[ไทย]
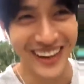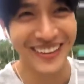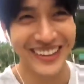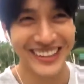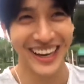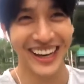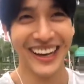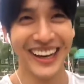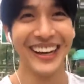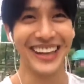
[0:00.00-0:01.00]
ก่อนที่มันจะ
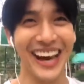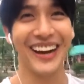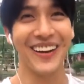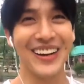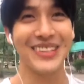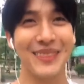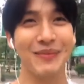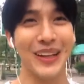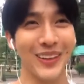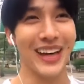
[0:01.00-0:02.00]
ใช่ก่อนที่มัน
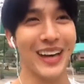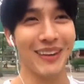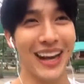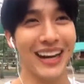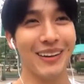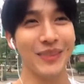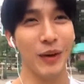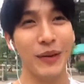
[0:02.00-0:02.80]
จะปิดตัวเองไปนะครับ